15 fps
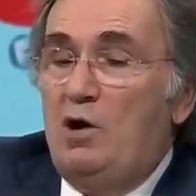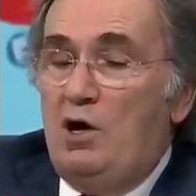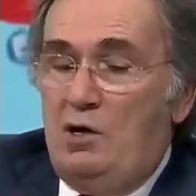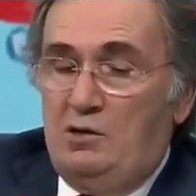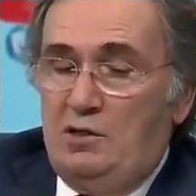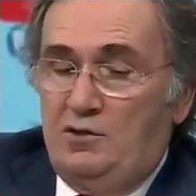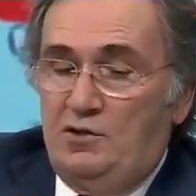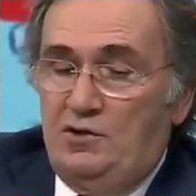
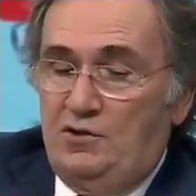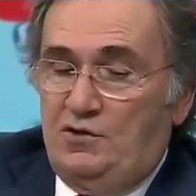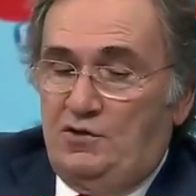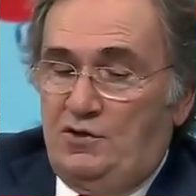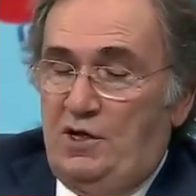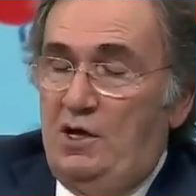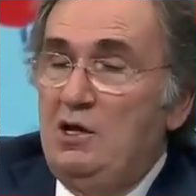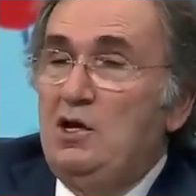
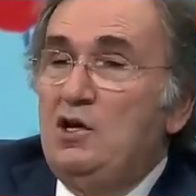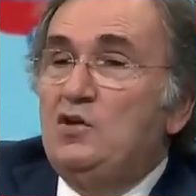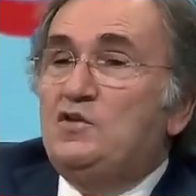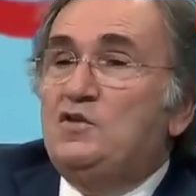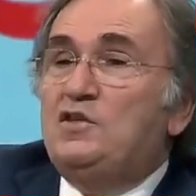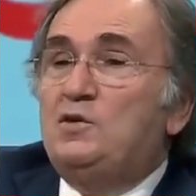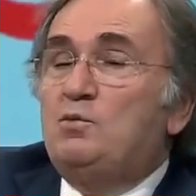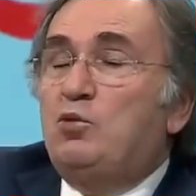bağladıysa
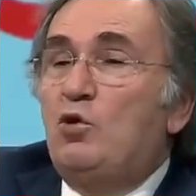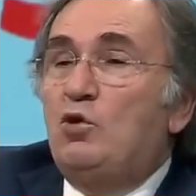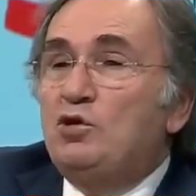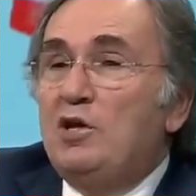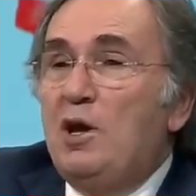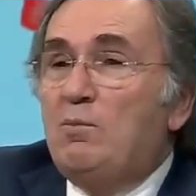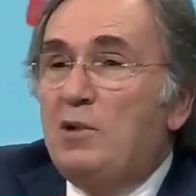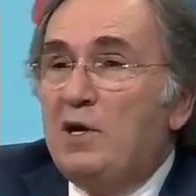spor
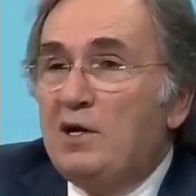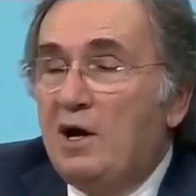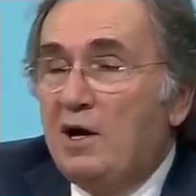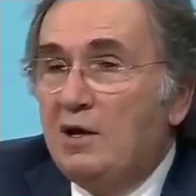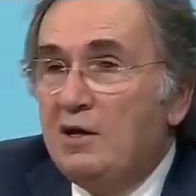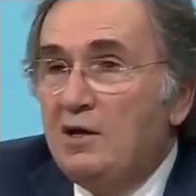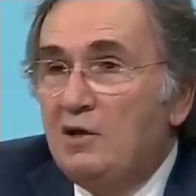yaparak